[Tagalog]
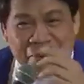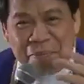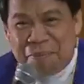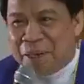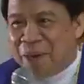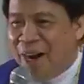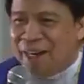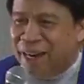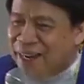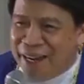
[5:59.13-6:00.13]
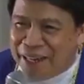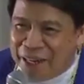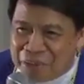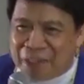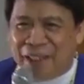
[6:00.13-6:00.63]
Pero hangang-hanga ako sa
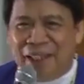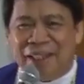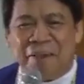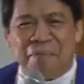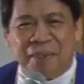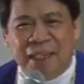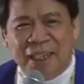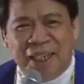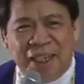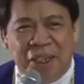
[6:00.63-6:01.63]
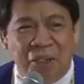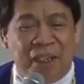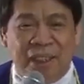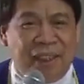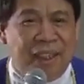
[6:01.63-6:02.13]
kanila. Yung
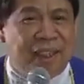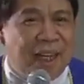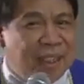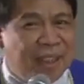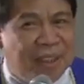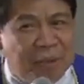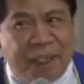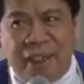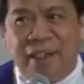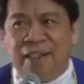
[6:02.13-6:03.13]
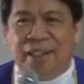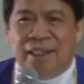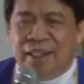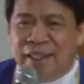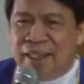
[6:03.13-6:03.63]
hindi kayang gawin
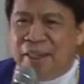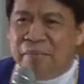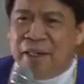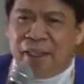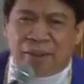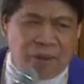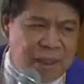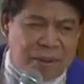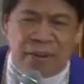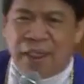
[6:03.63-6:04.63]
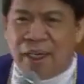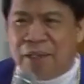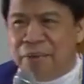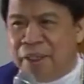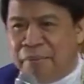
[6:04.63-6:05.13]
ng ibang katoliko nagagawa
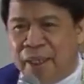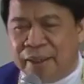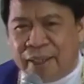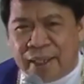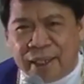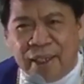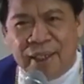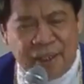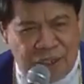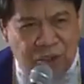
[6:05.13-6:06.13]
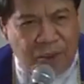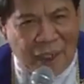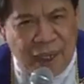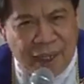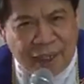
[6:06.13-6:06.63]
ng madre,
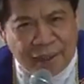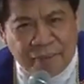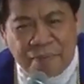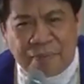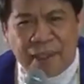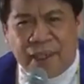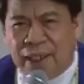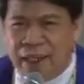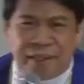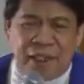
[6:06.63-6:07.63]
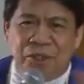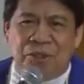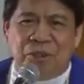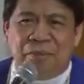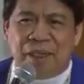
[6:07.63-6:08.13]
eskwelahan. Ilan sa inyo
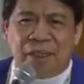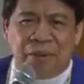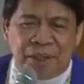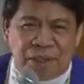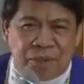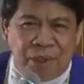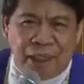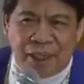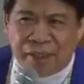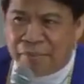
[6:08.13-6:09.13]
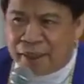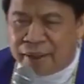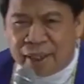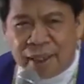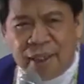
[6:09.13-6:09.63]
gumraduate sa eskwelahan ng madre?
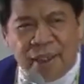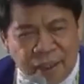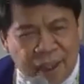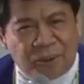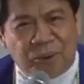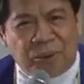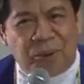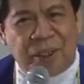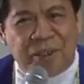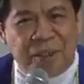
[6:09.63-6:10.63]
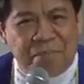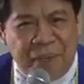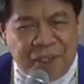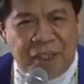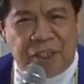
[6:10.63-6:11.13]
Natuto kayo ng
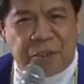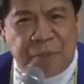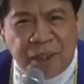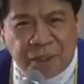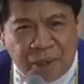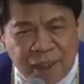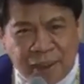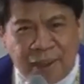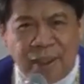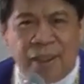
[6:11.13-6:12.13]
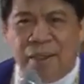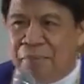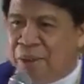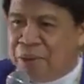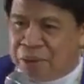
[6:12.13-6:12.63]
basic spirituality,
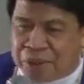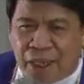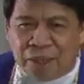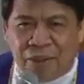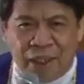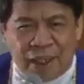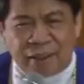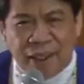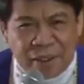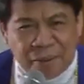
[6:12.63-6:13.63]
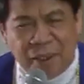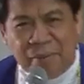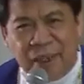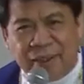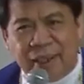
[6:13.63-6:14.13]
pag-rosaryo, lahat dahil sa mga madre.